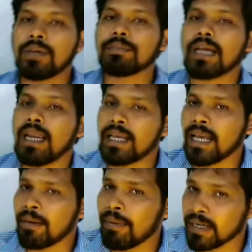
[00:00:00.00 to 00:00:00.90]
করতাম তাহলে
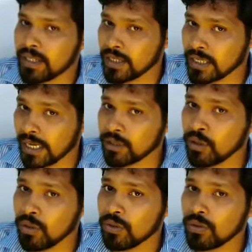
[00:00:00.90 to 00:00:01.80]
কি আর ভাগশেষ থাকতো